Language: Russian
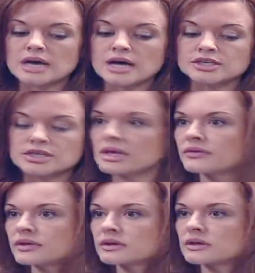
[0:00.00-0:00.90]

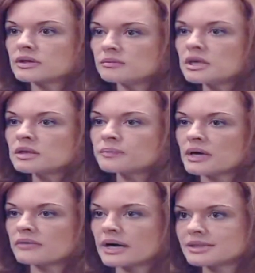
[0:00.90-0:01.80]
человек имеет право
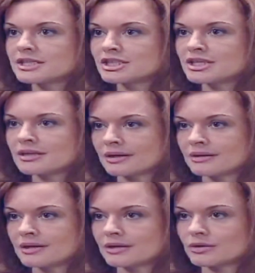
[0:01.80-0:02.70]
один день
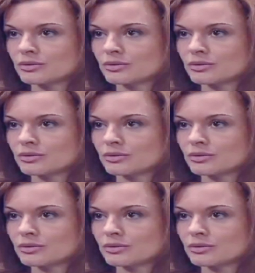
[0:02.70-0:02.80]
отдохнуть?